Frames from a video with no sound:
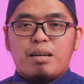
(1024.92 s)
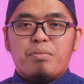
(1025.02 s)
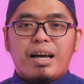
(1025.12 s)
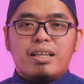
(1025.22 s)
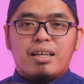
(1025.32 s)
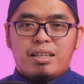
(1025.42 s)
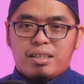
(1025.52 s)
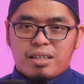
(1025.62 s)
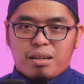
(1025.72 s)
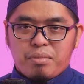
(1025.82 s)
anak-anak bayi
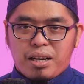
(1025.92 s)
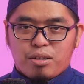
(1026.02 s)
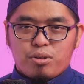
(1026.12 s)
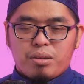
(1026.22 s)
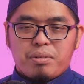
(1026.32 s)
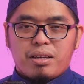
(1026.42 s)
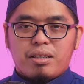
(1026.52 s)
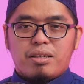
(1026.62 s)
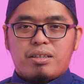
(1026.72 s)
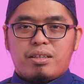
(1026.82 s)
tadi, dalam tanda kutip,
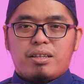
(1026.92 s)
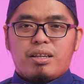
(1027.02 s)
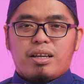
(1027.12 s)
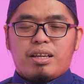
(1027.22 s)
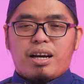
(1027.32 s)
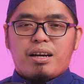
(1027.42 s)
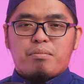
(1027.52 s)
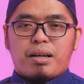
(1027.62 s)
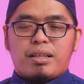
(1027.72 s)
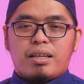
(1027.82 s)
ya
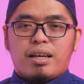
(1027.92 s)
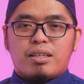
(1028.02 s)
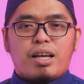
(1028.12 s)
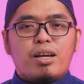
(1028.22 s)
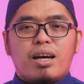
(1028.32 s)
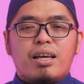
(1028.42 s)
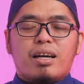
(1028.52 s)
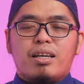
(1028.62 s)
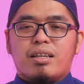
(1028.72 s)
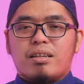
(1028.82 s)
yang katanya saya
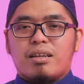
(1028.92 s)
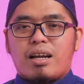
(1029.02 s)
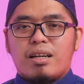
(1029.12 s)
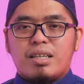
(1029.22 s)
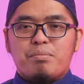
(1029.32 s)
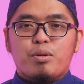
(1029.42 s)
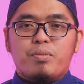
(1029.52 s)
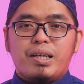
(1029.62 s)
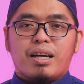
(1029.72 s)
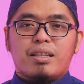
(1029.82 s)
nggak yakin karena saya
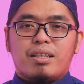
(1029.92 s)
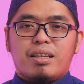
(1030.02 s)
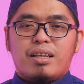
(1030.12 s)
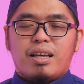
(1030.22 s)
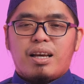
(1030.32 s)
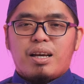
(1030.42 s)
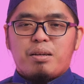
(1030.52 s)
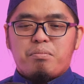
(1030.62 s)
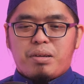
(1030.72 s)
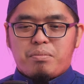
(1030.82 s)
belum lihat.
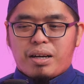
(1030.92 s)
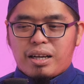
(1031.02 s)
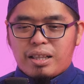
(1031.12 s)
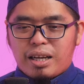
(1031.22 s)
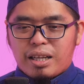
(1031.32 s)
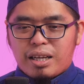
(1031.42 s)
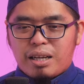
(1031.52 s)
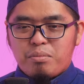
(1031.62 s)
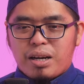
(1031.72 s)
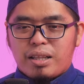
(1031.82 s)
Nah, maka kita
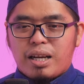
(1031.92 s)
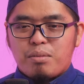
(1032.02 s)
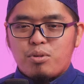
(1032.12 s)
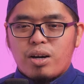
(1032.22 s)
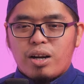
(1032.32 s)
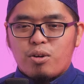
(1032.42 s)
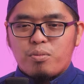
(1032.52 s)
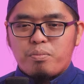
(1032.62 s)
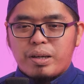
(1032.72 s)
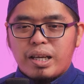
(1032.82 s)
katakan berarti kamu
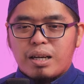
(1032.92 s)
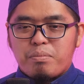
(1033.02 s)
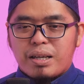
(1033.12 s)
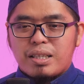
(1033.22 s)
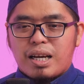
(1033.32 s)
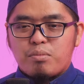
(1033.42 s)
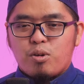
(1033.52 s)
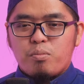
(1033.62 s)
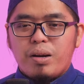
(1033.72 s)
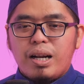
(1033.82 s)
kalau pergi ke
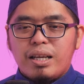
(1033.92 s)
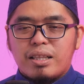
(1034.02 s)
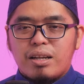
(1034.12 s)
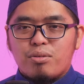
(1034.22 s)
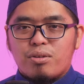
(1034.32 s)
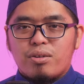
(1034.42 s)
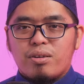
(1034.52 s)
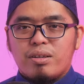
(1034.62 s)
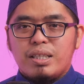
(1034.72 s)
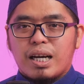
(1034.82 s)
pasar mau beli
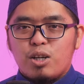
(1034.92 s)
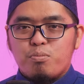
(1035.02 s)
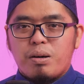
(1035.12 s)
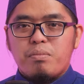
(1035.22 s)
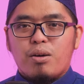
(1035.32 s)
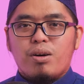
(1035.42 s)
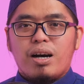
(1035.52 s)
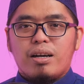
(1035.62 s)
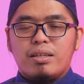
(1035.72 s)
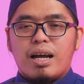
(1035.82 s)
telur, jangan lupa
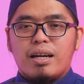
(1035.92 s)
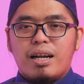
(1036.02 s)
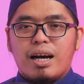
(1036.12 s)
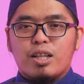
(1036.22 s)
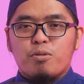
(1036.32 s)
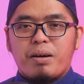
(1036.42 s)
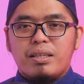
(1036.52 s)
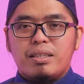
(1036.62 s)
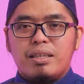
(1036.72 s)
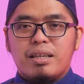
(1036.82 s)
bawa dandang atau
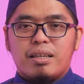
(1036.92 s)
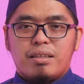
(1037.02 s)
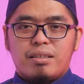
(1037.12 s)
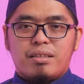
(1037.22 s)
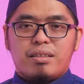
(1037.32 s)
pancinya.